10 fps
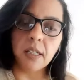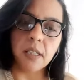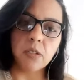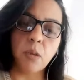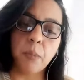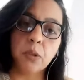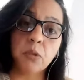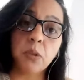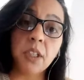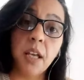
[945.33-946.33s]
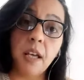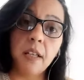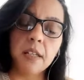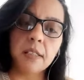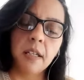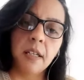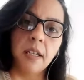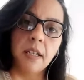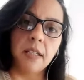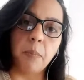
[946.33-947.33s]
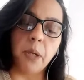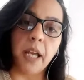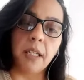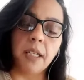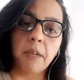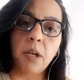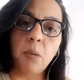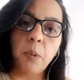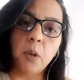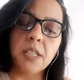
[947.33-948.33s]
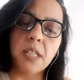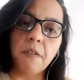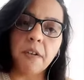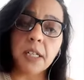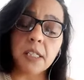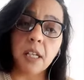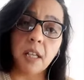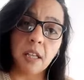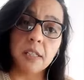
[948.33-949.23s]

esas oportunidades, de por ahí quebrar un poco esa brecha de